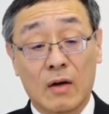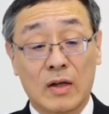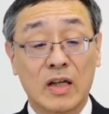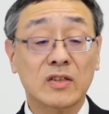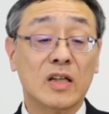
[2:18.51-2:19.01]

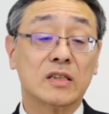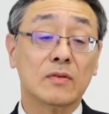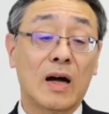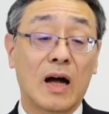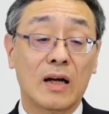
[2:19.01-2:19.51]
私た
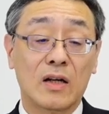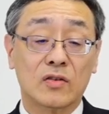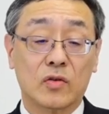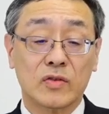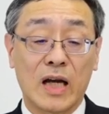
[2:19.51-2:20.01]
ちは
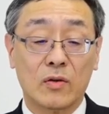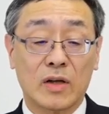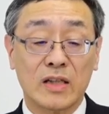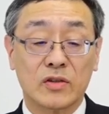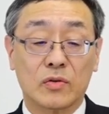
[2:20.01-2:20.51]
素材の
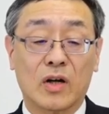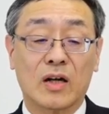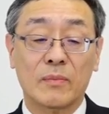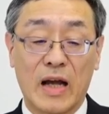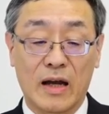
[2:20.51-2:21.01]
価値を
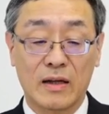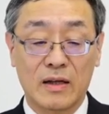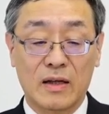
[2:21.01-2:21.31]
高め、